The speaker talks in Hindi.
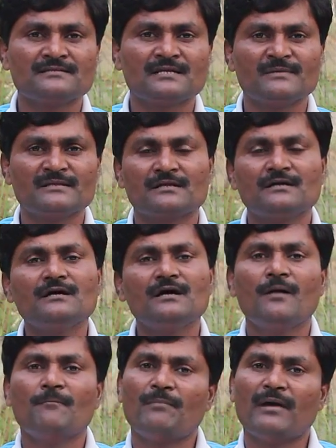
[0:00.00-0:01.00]
इसके
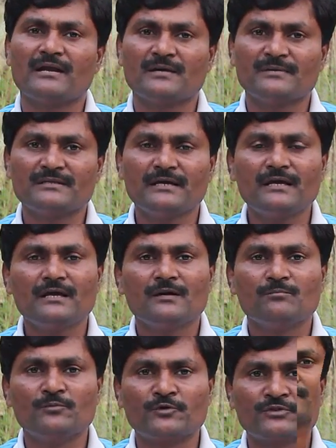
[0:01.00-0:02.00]
बनस्पत जो
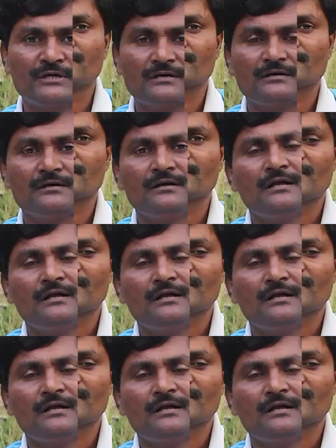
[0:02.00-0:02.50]
साप जो